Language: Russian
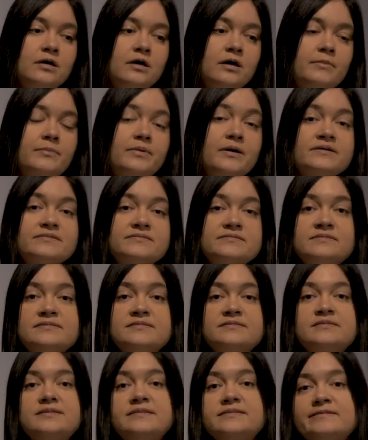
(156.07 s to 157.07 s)

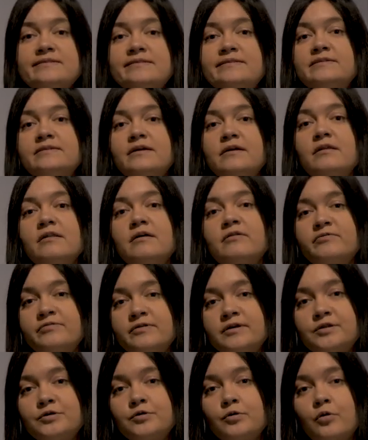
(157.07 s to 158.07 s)
обязанности, если не
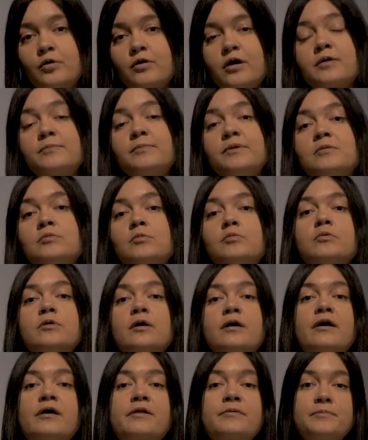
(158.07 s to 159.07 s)
главы, то как минимум
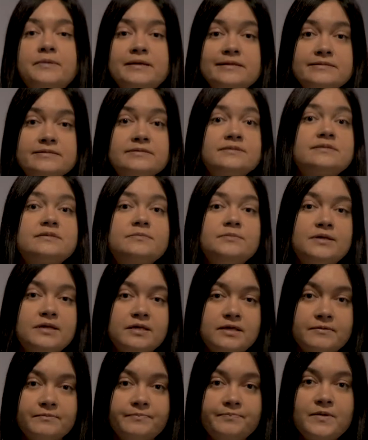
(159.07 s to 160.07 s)
кормильцы
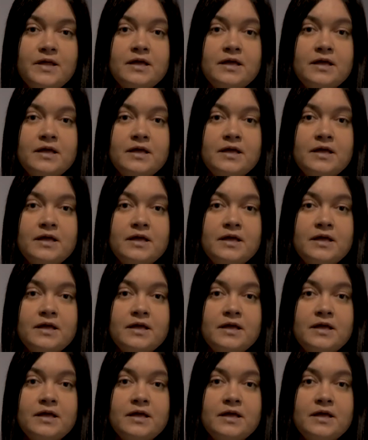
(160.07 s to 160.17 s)
семьи.